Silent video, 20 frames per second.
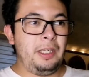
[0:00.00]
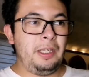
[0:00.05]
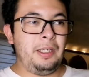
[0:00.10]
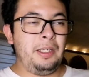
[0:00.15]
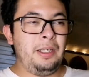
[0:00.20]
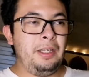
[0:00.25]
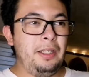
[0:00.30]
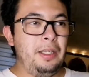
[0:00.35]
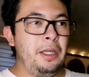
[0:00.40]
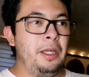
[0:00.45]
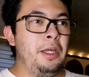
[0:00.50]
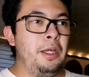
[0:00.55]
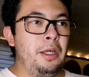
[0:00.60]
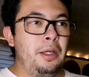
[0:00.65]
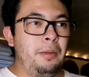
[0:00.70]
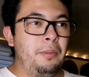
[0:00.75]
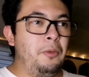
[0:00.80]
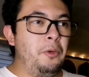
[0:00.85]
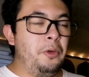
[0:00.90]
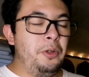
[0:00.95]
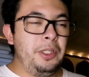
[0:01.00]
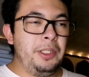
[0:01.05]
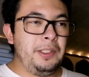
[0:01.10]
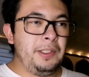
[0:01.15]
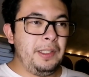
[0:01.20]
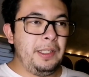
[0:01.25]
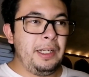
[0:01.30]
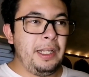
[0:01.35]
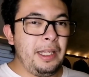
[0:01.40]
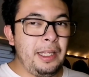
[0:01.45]
Eh,
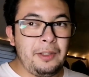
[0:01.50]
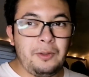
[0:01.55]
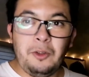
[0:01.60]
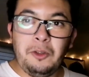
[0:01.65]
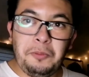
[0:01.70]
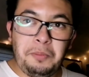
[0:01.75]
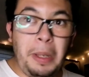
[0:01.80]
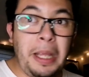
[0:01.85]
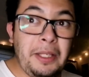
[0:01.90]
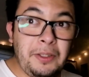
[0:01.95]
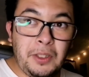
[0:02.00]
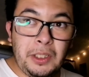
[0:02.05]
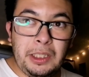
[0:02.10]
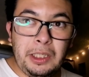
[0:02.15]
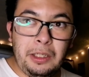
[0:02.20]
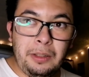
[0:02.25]
muy cine de suspenso,